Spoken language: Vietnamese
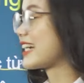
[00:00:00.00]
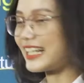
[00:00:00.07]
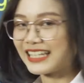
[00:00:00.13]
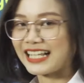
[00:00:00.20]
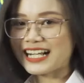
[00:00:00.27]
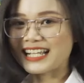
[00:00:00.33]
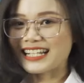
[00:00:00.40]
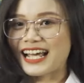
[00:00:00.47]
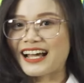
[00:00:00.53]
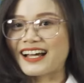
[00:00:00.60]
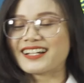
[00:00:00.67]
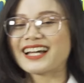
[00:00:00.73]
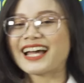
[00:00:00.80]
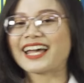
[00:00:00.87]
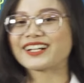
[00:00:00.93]
katakana
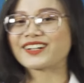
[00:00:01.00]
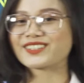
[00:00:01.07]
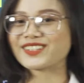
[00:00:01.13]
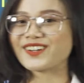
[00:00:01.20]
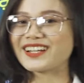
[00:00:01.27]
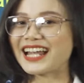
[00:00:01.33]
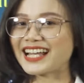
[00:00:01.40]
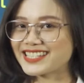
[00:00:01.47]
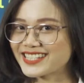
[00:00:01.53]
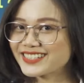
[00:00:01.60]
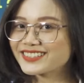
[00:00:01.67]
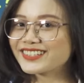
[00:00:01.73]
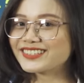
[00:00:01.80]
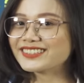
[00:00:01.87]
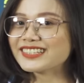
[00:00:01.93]
hay còn gọi là chữ
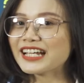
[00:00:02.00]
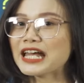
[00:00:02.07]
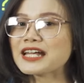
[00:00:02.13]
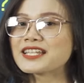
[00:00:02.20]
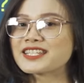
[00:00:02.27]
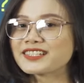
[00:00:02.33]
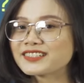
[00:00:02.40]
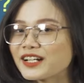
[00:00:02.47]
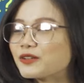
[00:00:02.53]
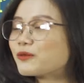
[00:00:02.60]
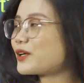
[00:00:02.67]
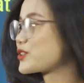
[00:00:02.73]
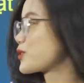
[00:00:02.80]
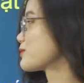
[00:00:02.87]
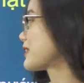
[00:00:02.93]
cứng. Chữ cứng
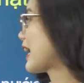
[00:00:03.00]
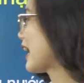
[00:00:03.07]
của chúng